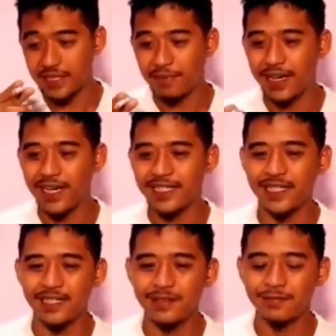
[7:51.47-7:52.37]
Jadi
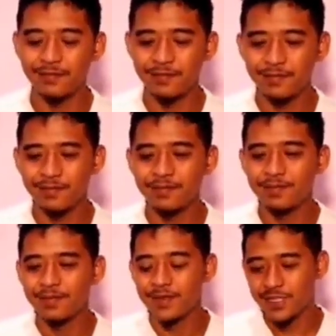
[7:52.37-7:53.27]
makanya
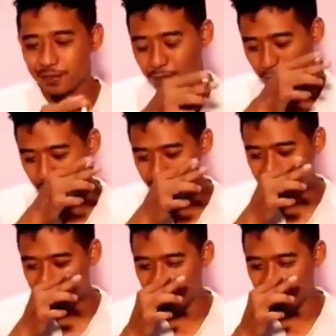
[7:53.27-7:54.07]
sebelum kita